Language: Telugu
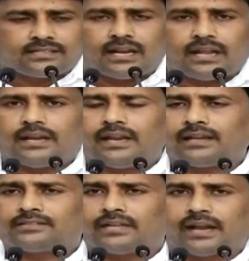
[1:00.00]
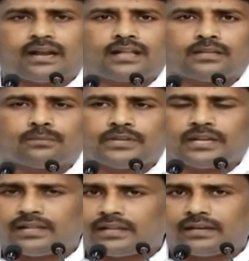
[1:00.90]
ఎస్ నేను అసలు ఎక్కడ తప్పు
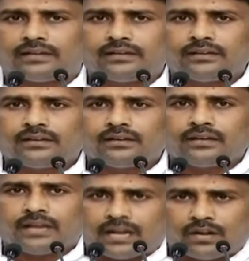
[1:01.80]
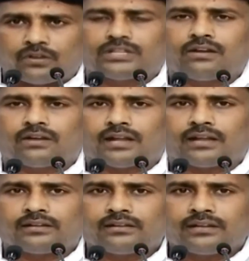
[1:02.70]
చేయలేదని నేను అడుగుతా ఉన్నా
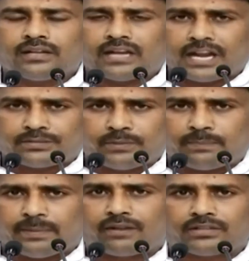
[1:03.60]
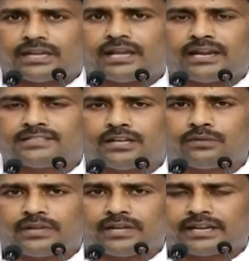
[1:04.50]
లక్ష్మీ పార్వతి గారు
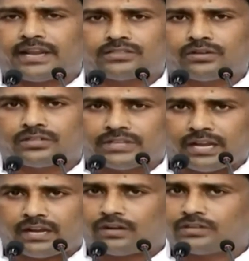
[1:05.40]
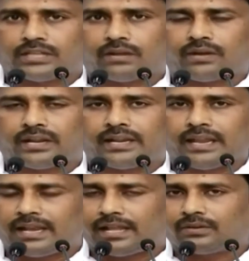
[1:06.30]
వేసినటువంటి కేసులు స్టేలు నడుస్తూ ఉన్నాయి
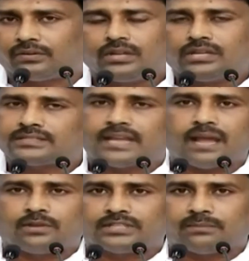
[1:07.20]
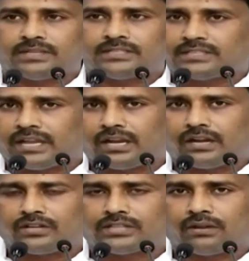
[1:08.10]
ఏలేరు స్కామ్కు సంబంధించి స్టేలు
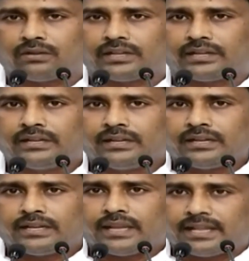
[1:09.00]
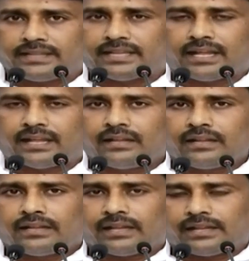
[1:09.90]
నడుస్తూ ఉంది ఏదైతే
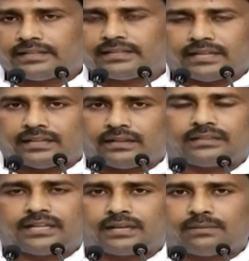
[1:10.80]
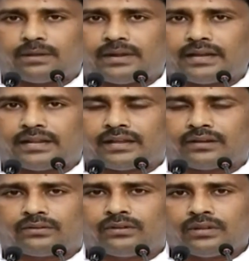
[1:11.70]
ఏదైతే చంద్రబాబు నాయుడు
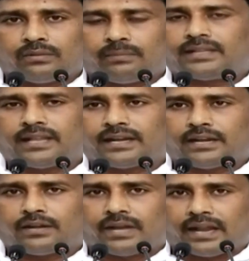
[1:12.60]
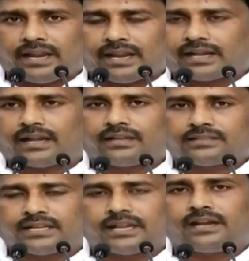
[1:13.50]
గారు మీద జరిగినటువంటి అనేక
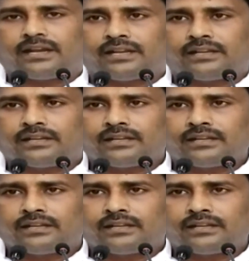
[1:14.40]
స్టేలని